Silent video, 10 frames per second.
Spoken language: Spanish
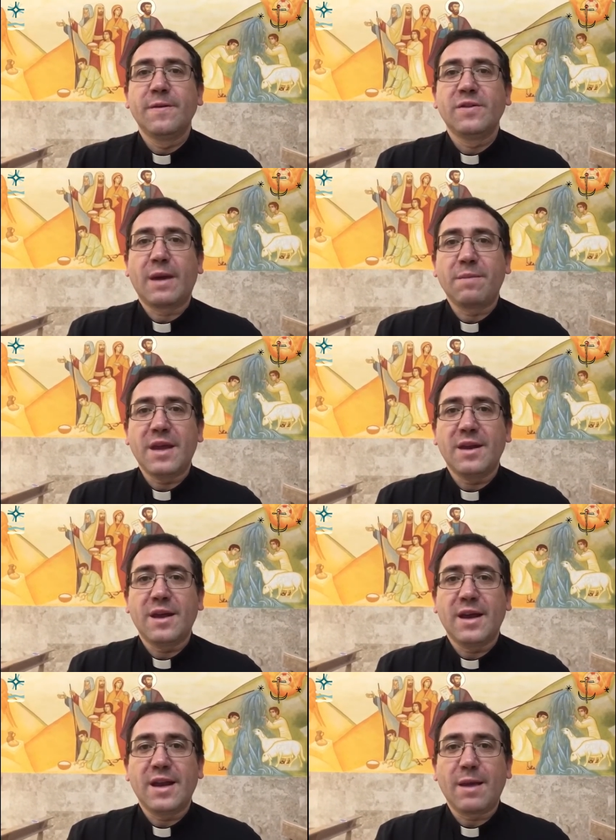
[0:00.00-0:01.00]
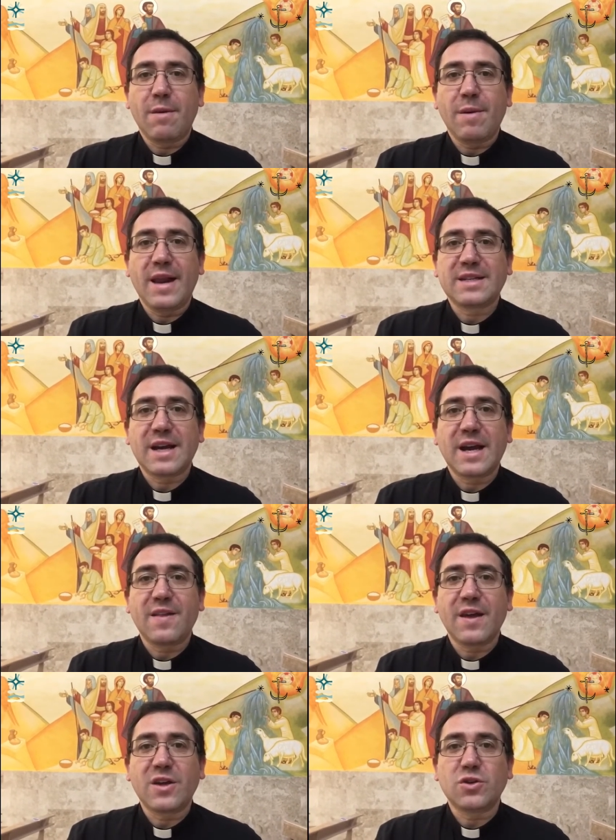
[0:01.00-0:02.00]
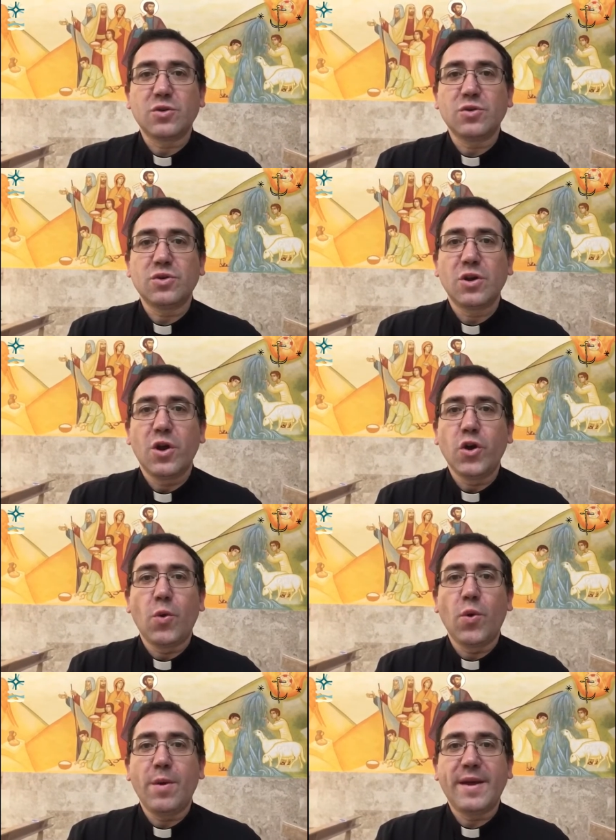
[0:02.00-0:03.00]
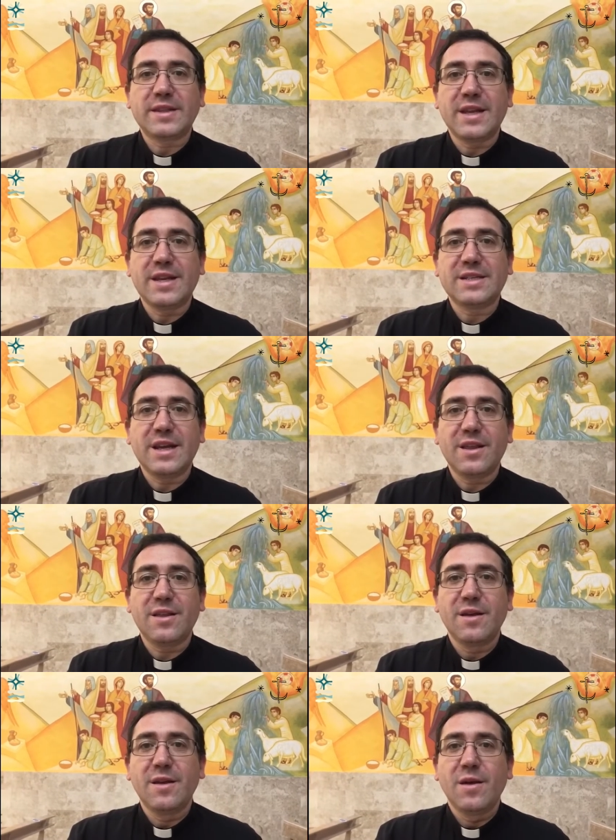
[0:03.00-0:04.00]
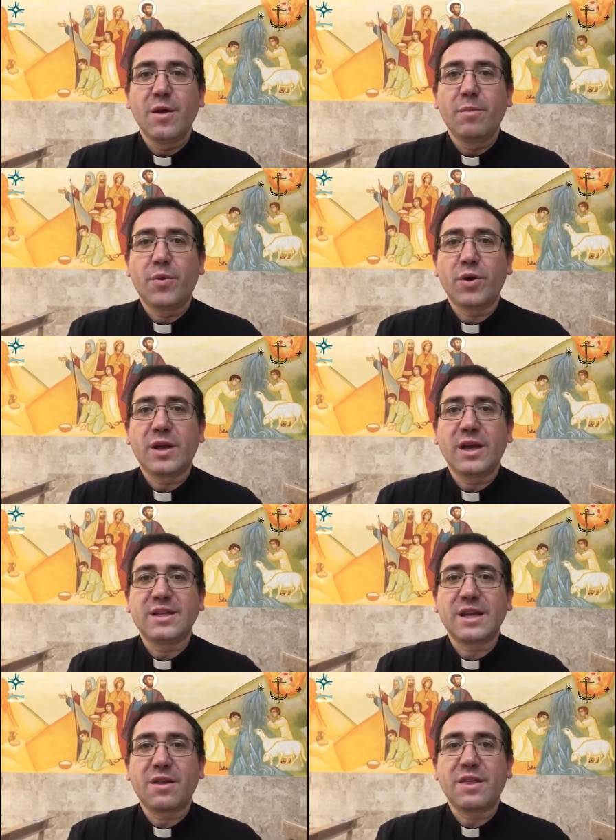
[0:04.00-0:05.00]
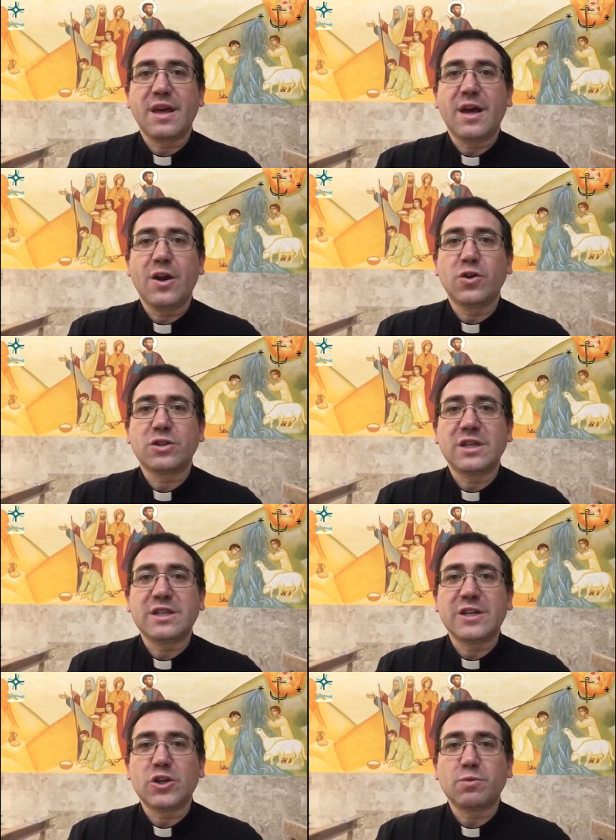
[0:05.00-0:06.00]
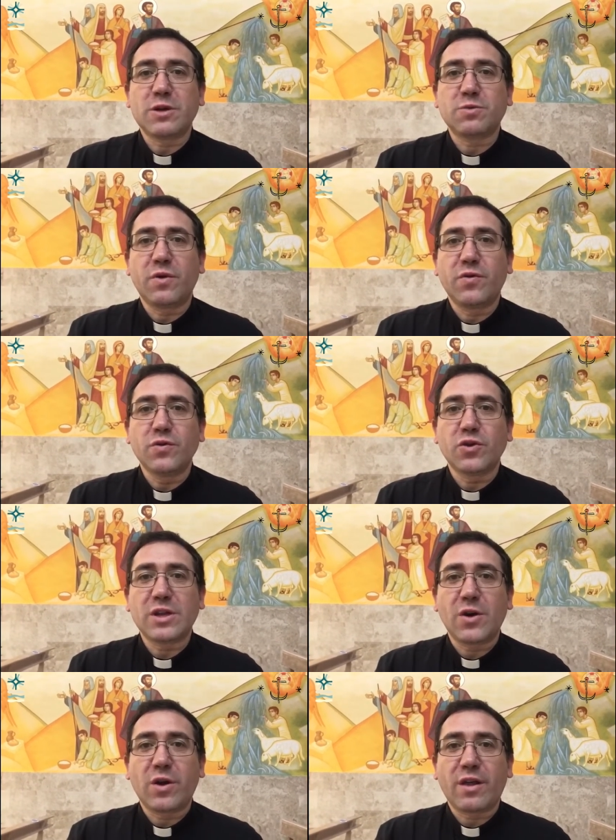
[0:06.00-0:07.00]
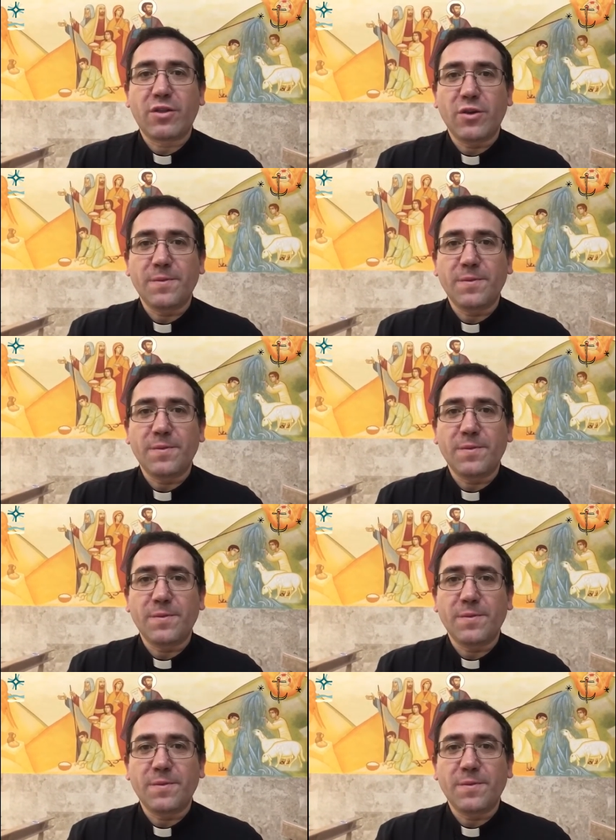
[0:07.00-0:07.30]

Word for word: También el que bebe la sangre de Jesús no vuelve a tener sed porque sacia los deseos más profundos del corazón.